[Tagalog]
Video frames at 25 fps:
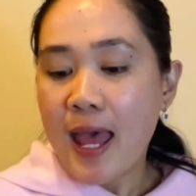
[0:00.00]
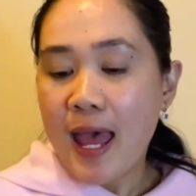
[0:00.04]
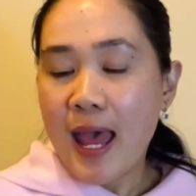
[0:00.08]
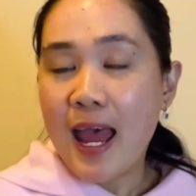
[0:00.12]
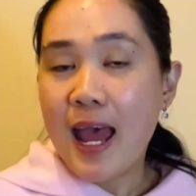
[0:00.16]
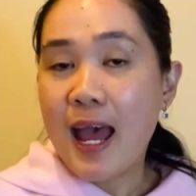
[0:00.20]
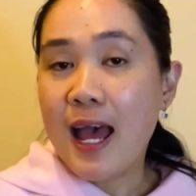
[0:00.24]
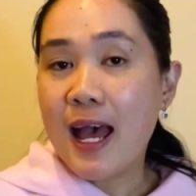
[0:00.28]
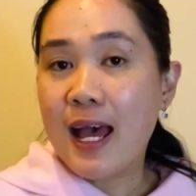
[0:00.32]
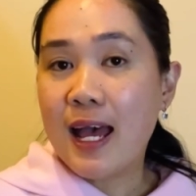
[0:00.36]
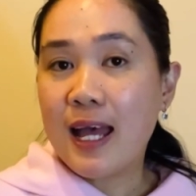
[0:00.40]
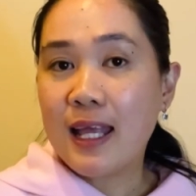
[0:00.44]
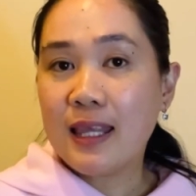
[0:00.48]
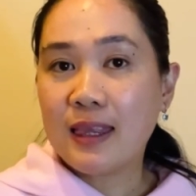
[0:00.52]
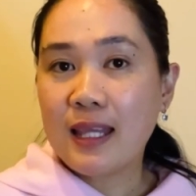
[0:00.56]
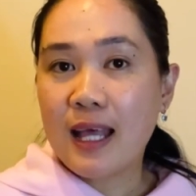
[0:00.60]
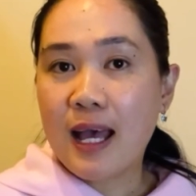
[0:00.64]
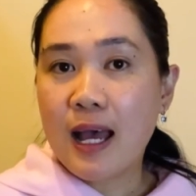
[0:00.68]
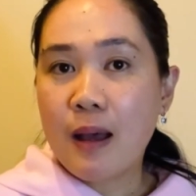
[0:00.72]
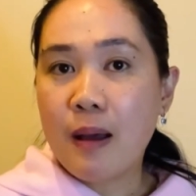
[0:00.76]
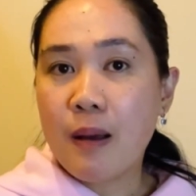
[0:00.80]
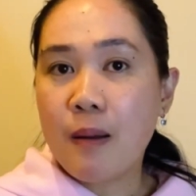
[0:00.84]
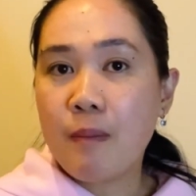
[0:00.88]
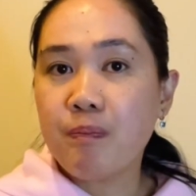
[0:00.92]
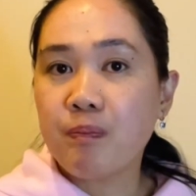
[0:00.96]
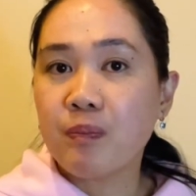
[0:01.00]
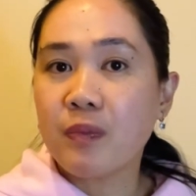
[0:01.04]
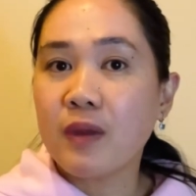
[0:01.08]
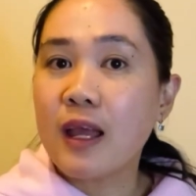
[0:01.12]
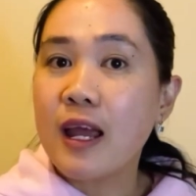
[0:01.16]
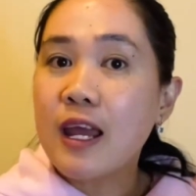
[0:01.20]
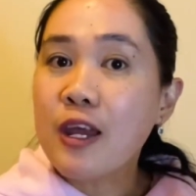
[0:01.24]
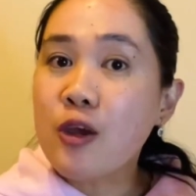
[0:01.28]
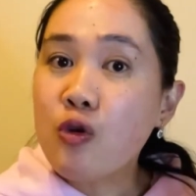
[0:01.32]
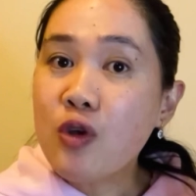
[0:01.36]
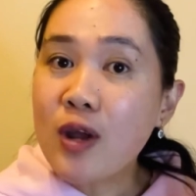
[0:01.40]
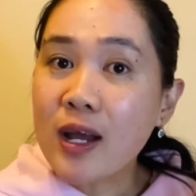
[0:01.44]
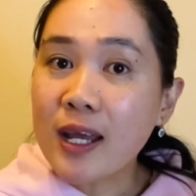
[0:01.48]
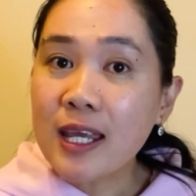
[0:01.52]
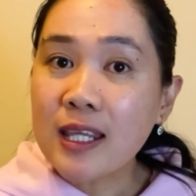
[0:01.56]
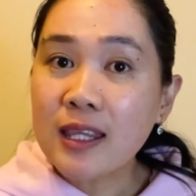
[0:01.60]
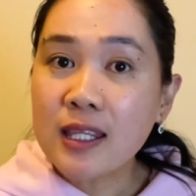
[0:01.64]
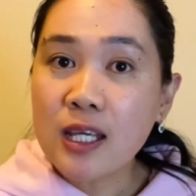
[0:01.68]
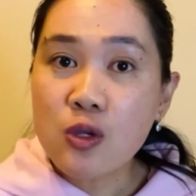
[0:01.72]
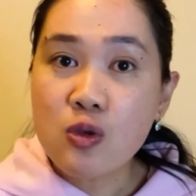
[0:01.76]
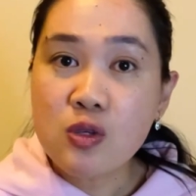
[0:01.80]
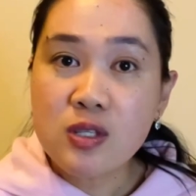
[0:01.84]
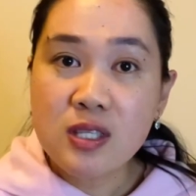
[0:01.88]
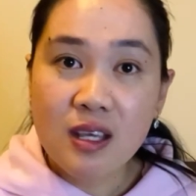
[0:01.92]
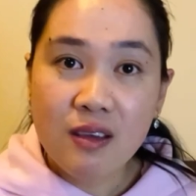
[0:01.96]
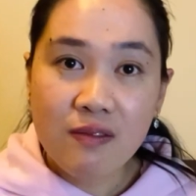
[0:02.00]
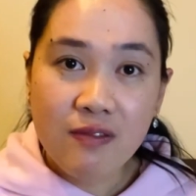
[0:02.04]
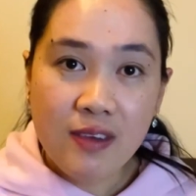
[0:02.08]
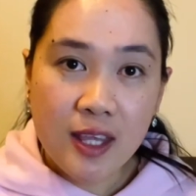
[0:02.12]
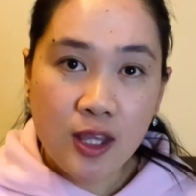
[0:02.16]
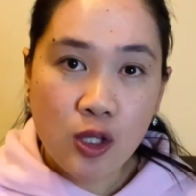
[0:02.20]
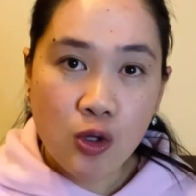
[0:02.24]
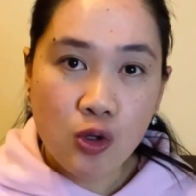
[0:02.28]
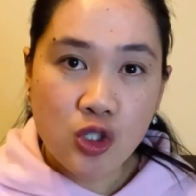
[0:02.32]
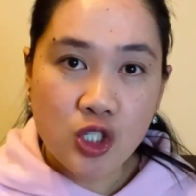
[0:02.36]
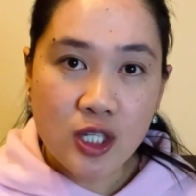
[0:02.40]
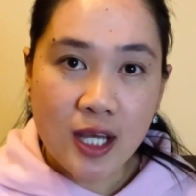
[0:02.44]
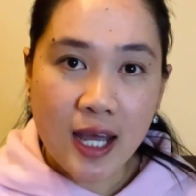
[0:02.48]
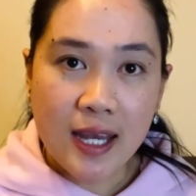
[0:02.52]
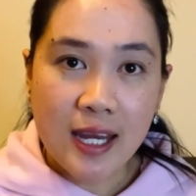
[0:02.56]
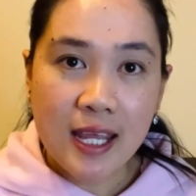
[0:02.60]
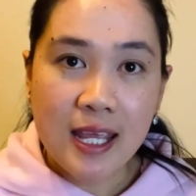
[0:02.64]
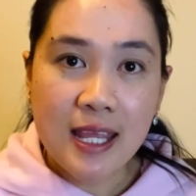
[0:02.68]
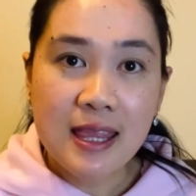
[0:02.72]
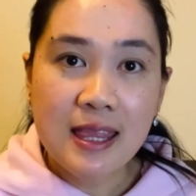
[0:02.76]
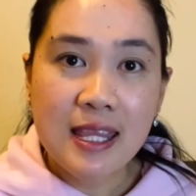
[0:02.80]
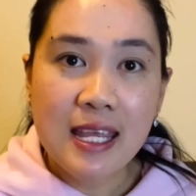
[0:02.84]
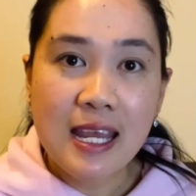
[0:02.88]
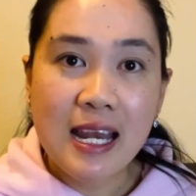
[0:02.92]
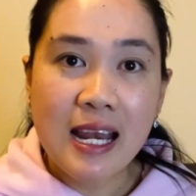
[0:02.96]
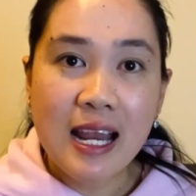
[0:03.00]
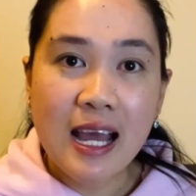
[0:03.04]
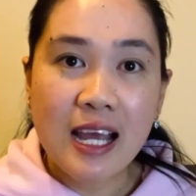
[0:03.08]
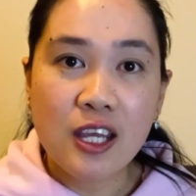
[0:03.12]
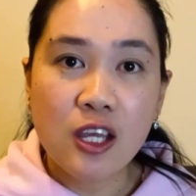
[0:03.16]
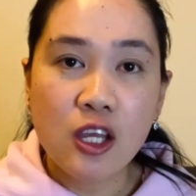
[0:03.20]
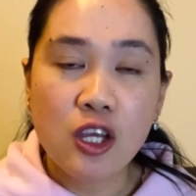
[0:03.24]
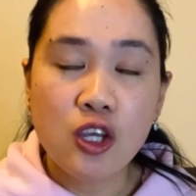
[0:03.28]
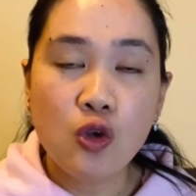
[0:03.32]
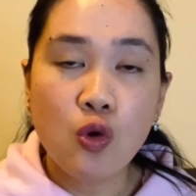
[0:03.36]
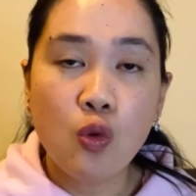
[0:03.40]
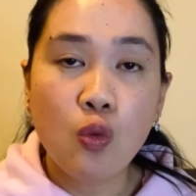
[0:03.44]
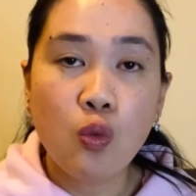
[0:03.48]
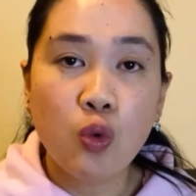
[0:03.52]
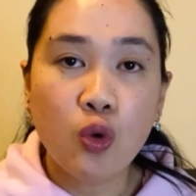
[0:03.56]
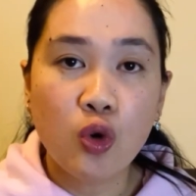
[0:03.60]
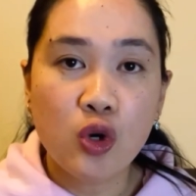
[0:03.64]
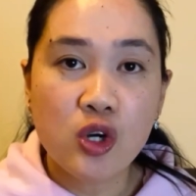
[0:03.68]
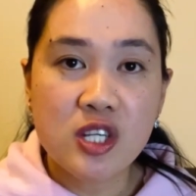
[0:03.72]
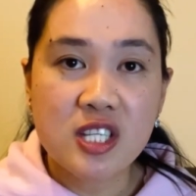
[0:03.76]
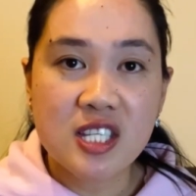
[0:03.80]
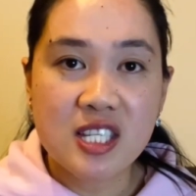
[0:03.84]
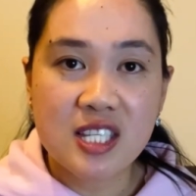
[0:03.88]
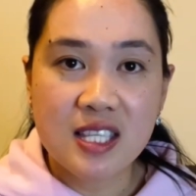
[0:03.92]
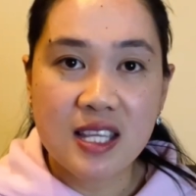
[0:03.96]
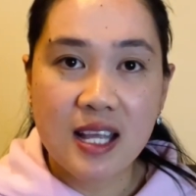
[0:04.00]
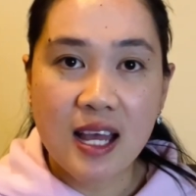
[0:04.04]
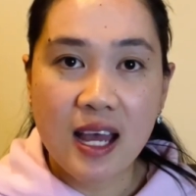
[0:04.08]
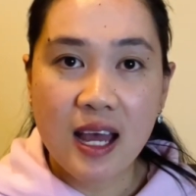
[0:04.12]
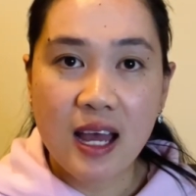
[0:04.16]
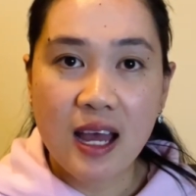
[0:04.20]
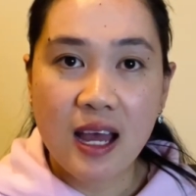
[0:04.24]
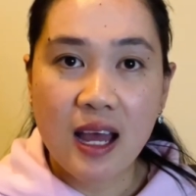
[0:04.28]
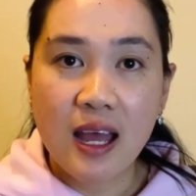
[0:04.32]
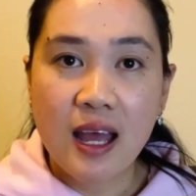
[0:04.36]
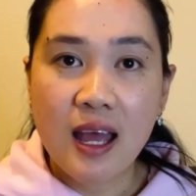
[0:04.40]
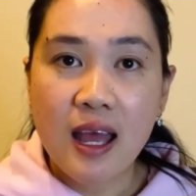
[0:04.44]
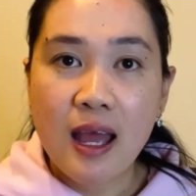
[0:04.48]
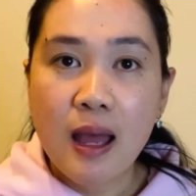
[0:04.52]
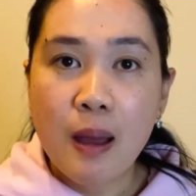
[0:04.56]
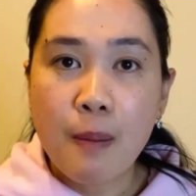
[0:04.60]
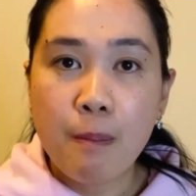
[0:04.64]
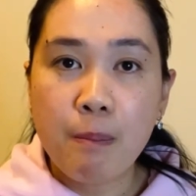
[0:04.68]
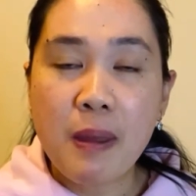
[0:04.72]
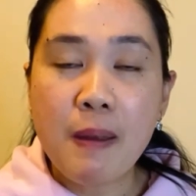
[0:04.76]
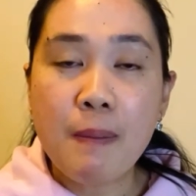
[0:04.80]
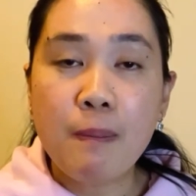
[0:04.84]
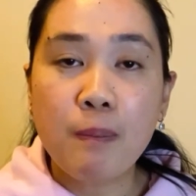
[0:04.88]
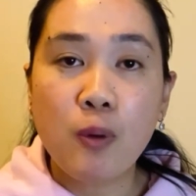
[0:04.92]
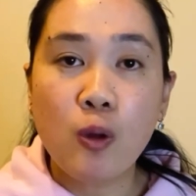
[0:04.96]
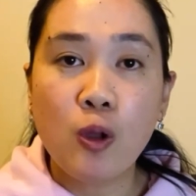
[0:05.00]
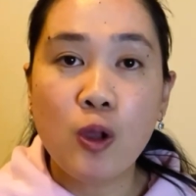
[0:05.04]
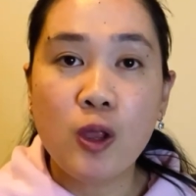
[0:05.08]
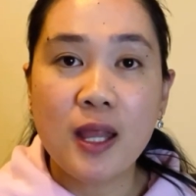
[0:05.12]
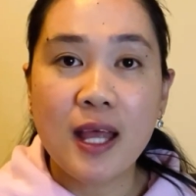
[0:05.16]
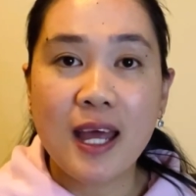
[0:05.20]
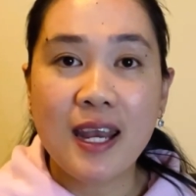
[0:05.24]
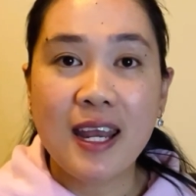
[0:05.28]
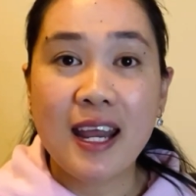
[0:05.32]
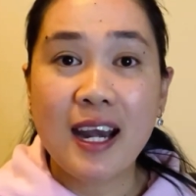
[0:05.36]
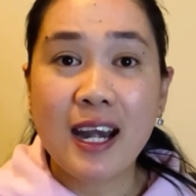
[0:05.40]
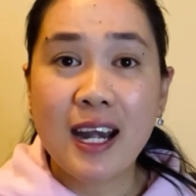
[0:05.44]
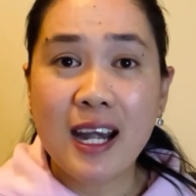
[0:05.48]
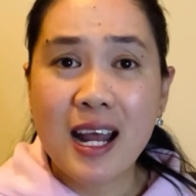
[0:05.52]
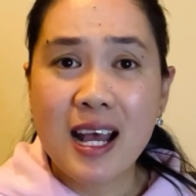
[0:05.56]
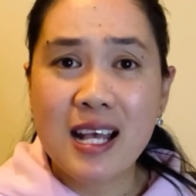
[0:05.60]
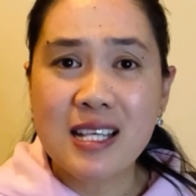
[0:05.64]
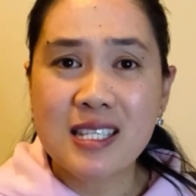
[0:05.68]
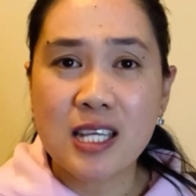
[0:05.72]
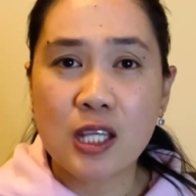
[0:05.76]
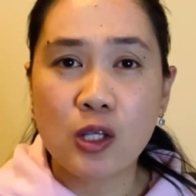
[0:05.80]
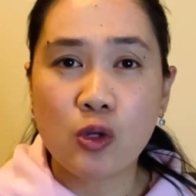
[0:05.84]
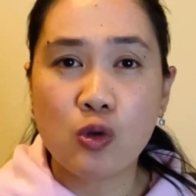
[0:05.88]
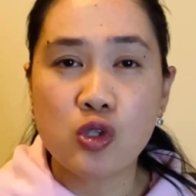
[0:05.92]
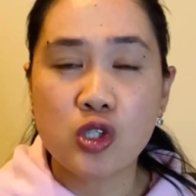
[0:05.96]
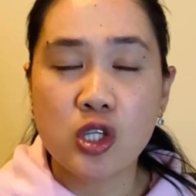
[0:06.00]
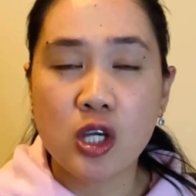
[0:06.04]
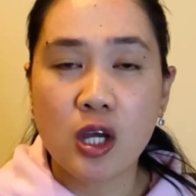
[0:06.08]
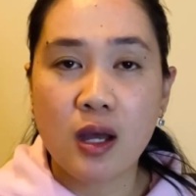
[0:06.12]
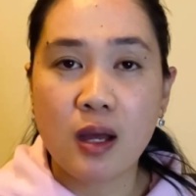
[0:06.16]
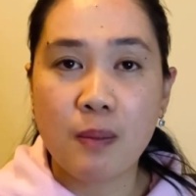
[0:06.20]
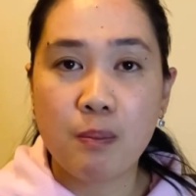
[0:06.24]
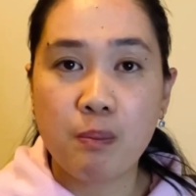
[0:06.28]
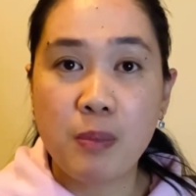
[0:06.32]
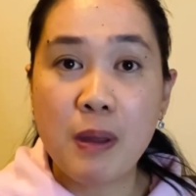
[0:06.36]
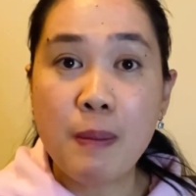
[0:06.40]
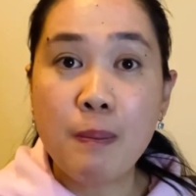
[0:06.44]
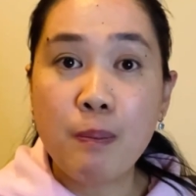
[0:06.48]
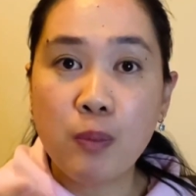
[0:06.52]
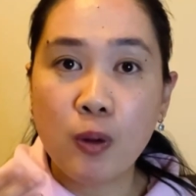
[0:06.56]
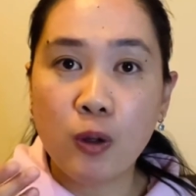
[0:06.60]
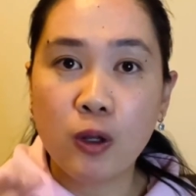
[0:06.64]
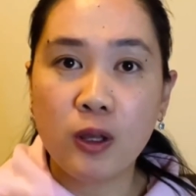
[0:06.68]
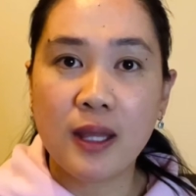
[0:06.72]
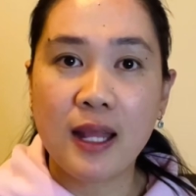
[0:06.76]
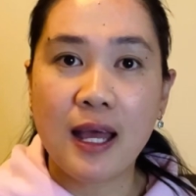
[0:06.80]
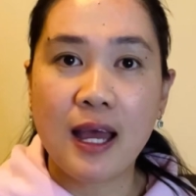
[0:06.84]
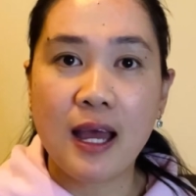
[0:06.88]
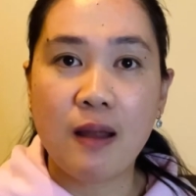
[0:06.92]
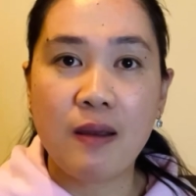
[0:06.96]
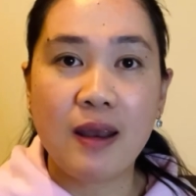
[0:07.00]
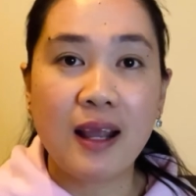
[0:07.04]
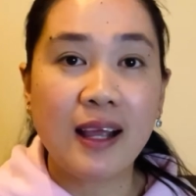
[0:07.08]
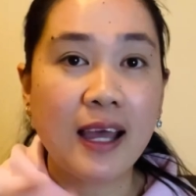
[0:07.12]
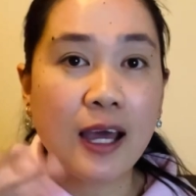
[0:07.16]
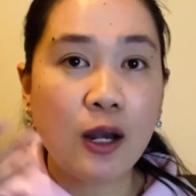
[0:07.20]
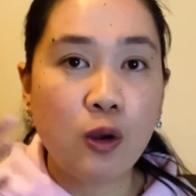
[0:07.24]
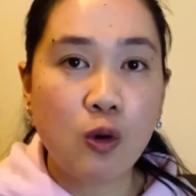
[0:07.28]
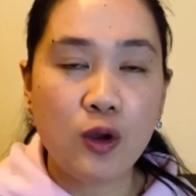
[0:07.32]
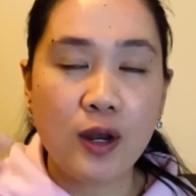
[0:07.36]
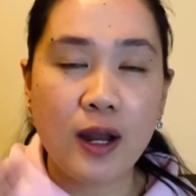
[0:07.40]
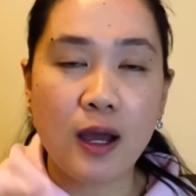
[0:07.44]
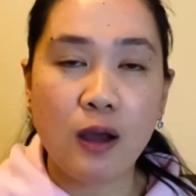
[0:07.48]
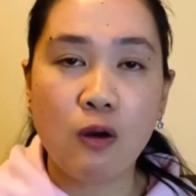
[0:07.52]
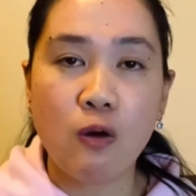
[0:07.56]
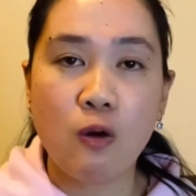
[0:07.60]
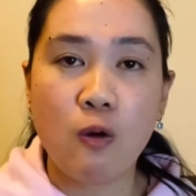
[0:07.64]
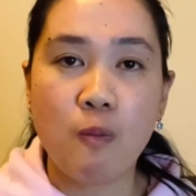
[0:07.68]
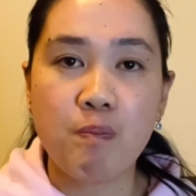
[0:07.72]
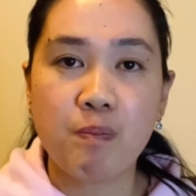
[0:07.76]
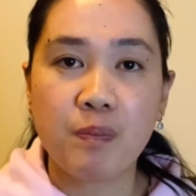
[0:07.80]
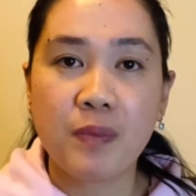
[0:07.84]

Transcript: At um, yung nakita nyo sa video dyan, hindi lang yan yung worst na pimple na naranasan ko sa pimple na nagkaroon ako.